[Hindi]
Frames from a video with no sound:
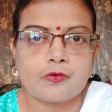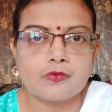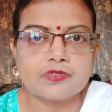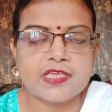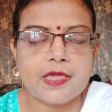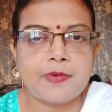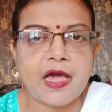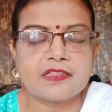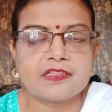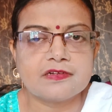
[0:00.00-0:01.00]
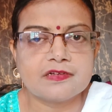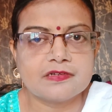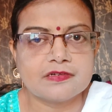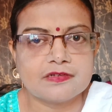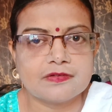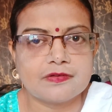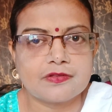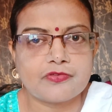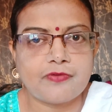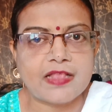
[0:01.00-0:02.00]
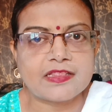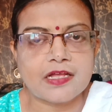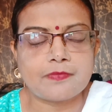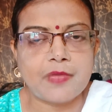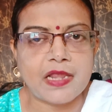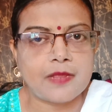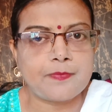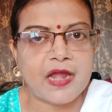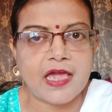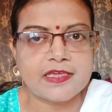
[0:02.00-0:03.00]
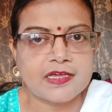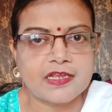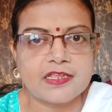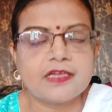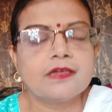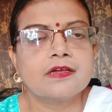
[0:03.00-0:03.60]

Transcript: उसके बाद ट्वेल्थ तक मैंने पढ़ाई करी